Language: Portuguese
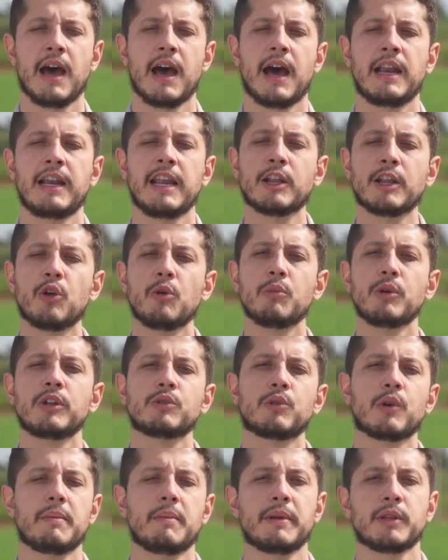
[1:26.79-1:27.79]
Aliado ao
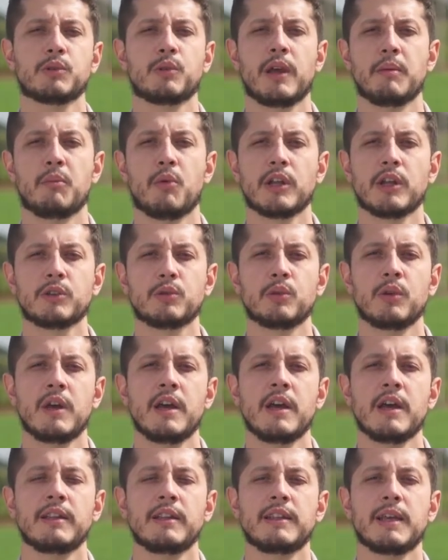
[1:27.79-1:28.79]
monitoramento remoto,
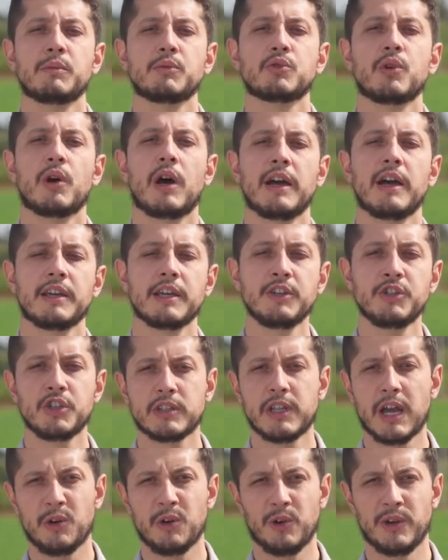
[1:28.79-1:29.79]
temos o ranking de
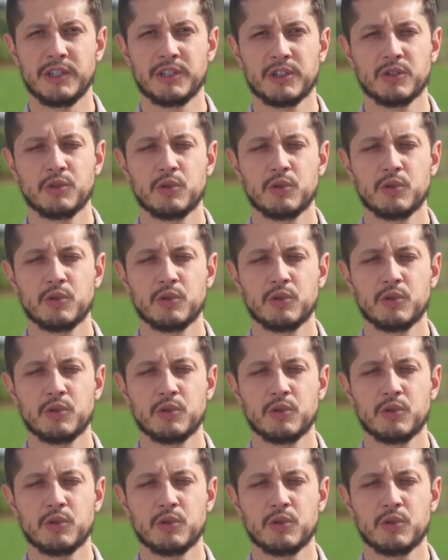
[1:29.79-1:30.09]
talhões.